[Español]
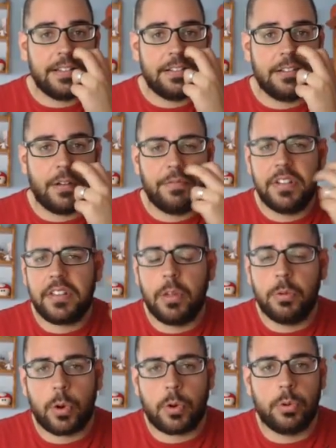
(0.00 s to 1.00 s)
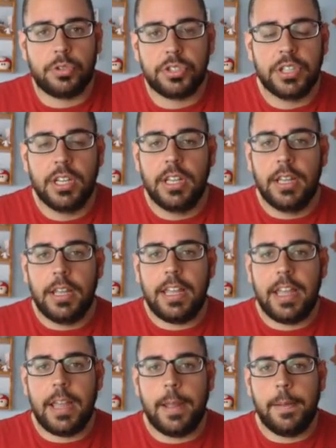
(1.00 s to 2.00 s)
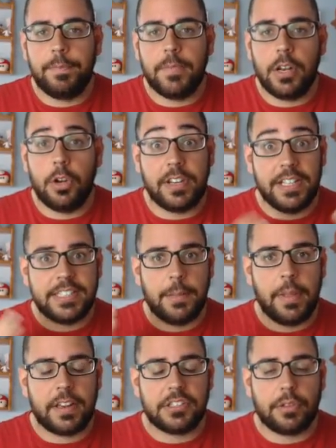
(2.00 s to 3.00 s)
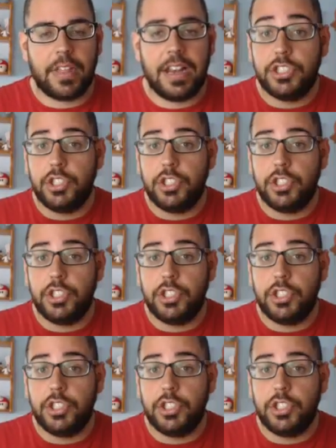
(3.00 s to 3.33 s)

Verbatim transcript: Lo han filtrado unos rusos y em, lo tenéis en mis redes sociales.